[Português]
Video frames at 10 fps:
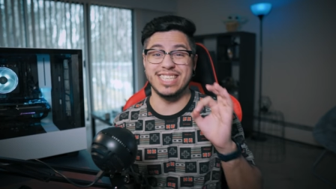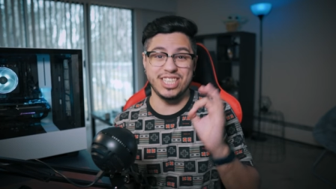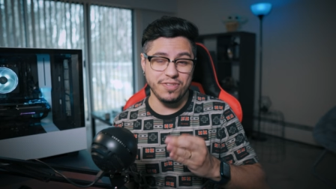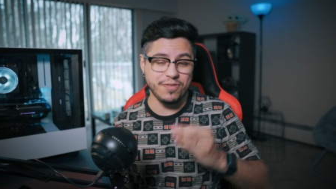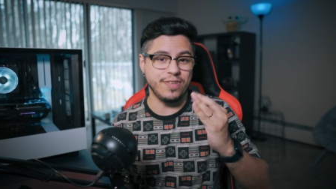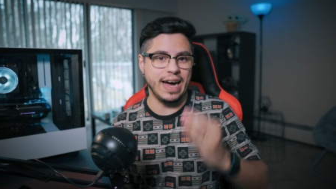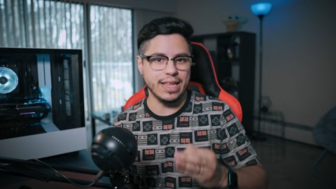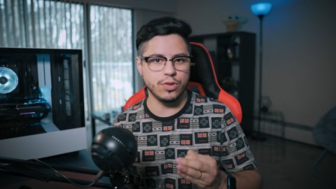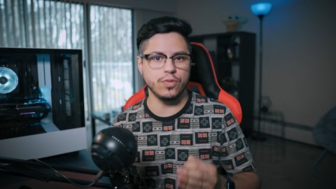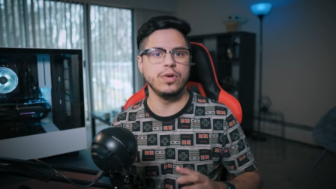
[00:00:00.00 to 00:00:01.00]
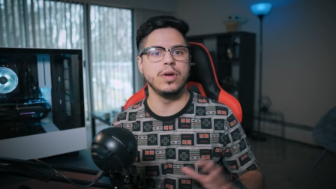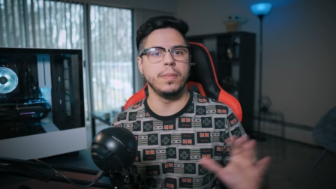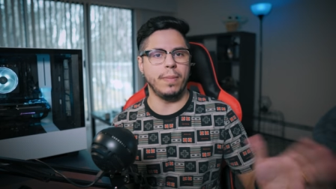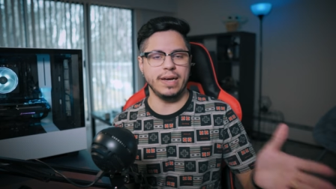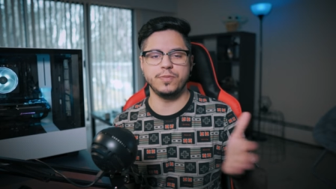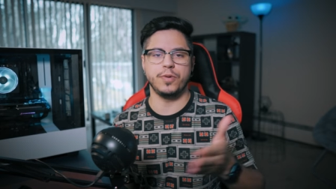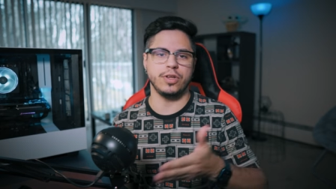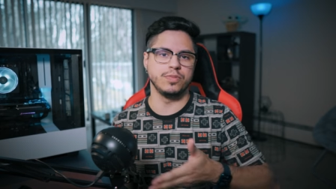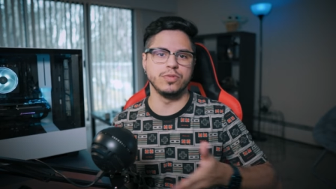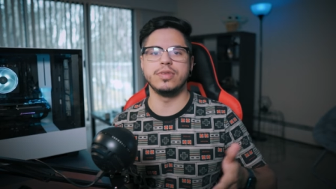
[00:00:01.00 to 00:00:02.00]
de fato mais
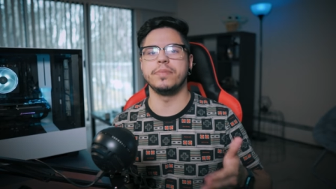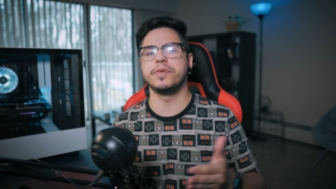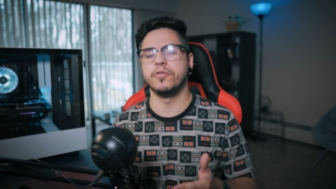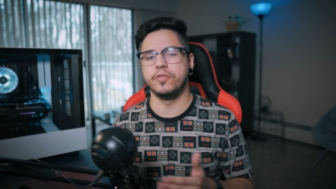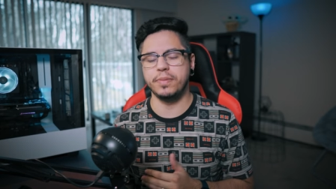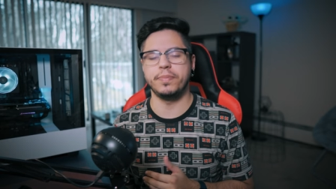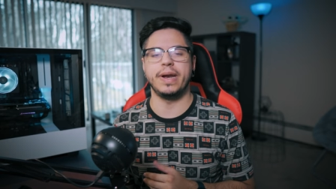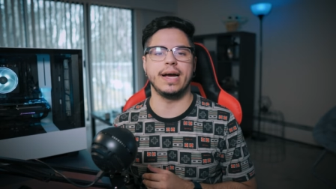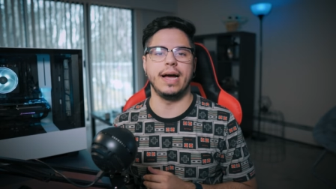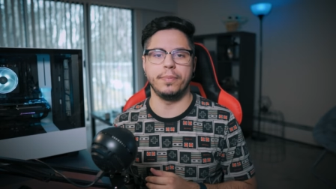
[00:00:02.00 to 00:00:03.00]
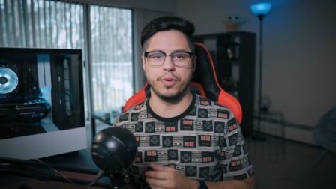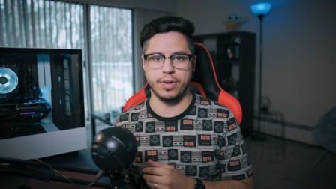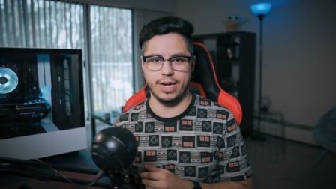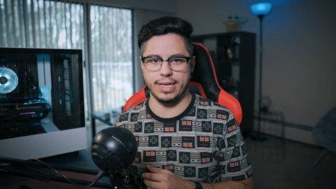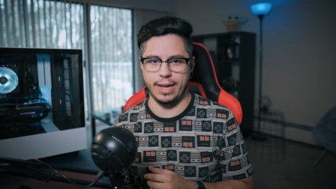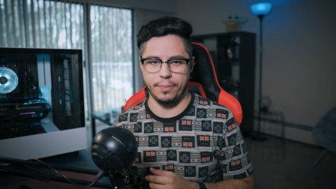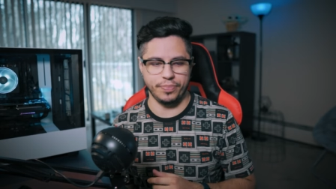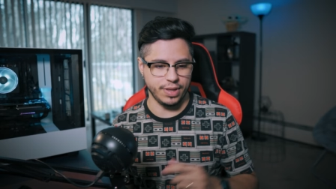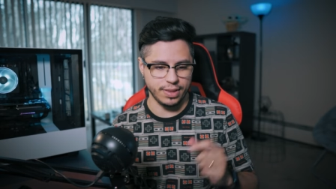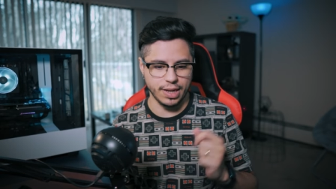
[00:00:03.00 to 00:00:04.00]
próximo do tempo que eu vim para cá, para o Canadá.
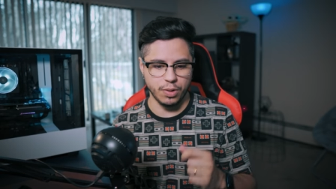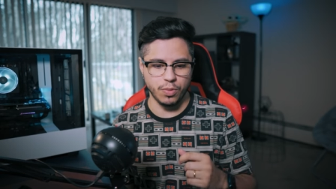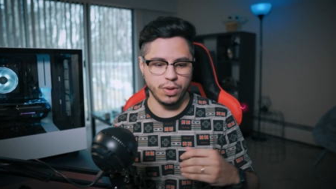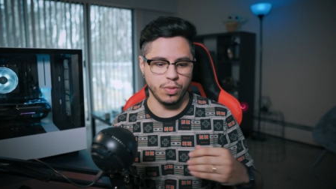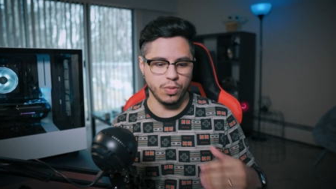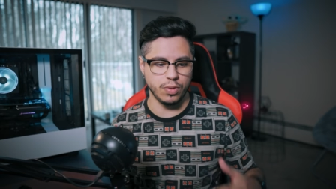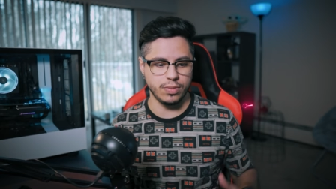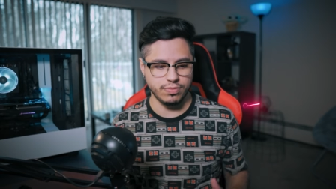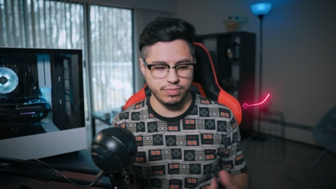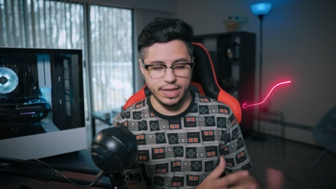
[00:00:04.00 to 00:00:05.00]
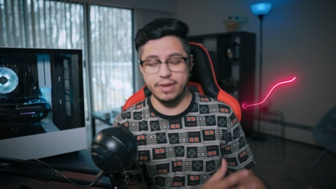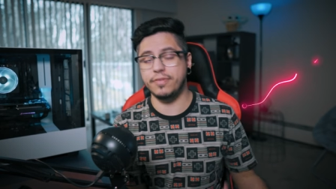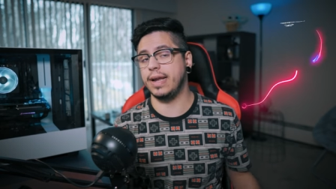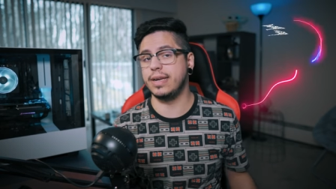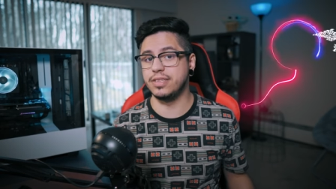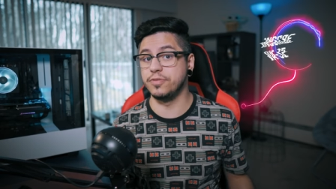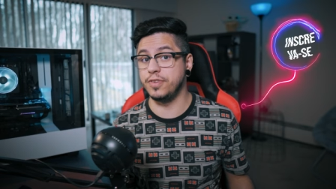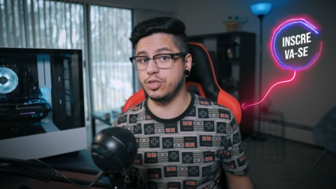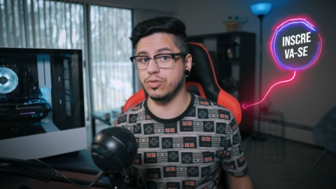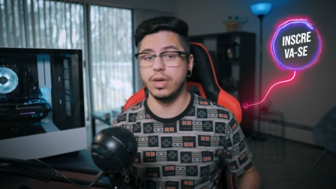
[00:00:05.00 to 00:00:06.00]
Então eu queria falar nesse
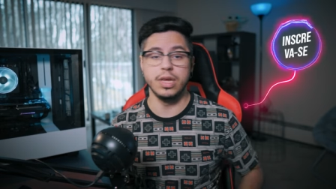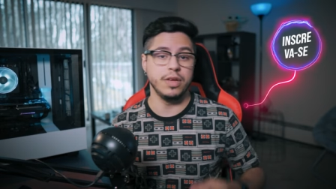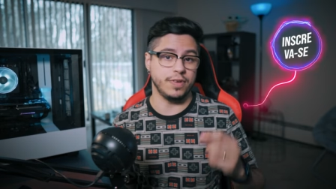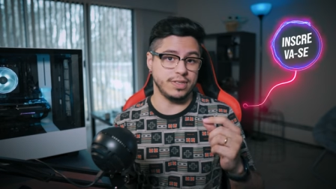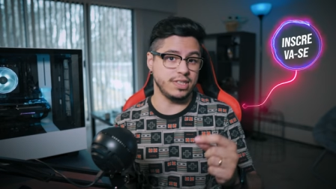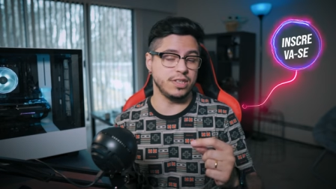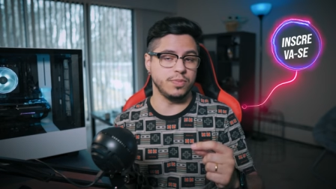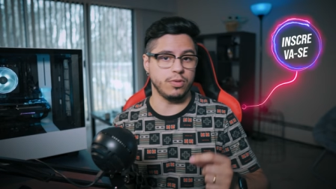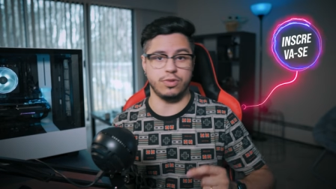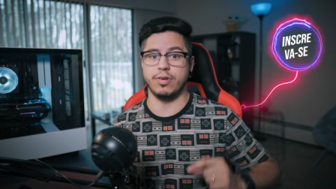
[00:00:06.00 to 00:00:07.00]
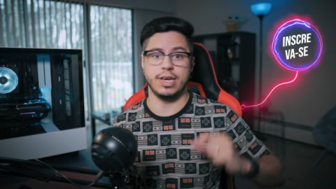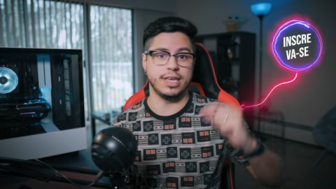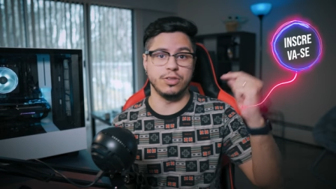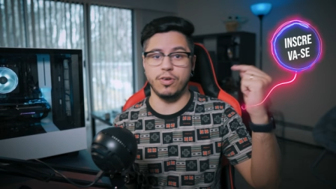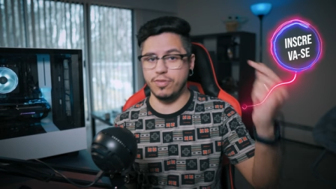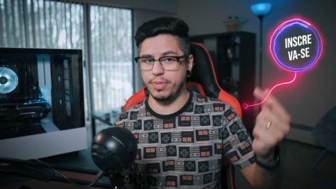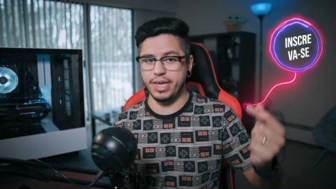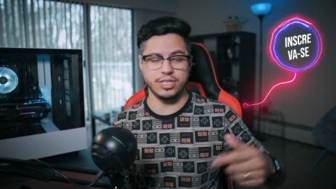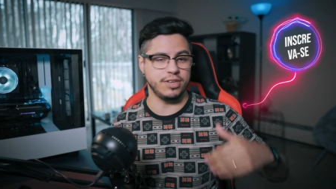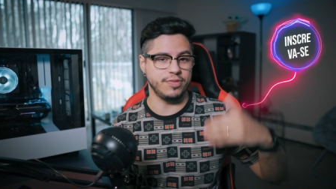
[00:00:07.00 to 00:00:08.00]
vídeo fazer esse small talk aqui
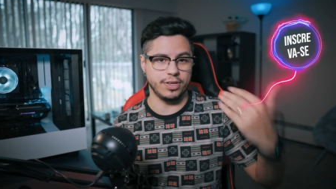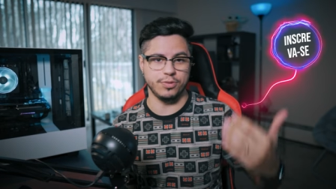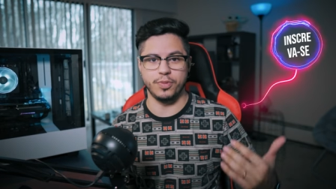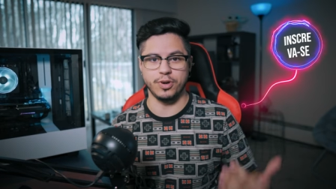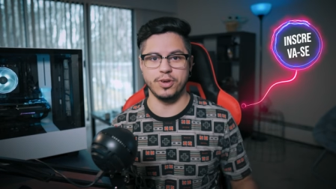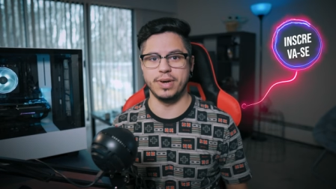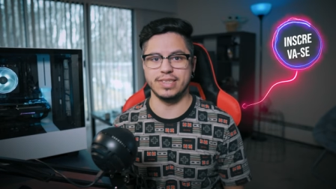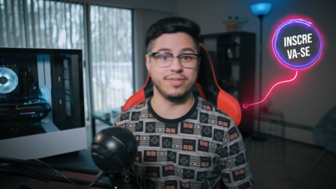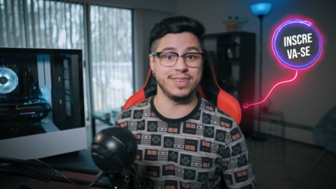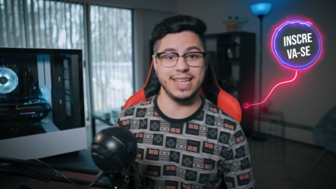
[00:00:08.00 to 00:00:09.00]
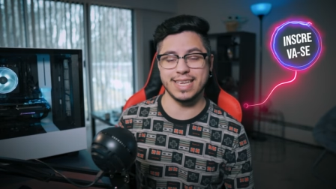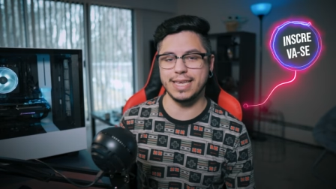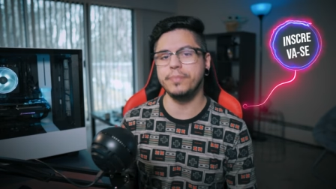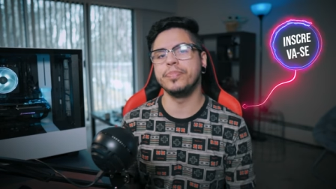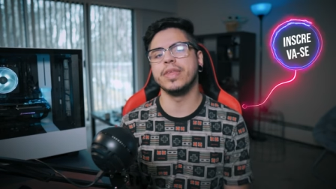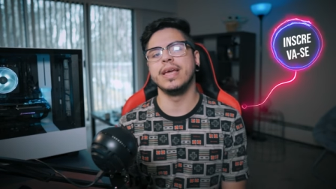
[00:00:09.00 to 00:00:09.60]
novamente, né, falando um pouquinho mais da vida aqui,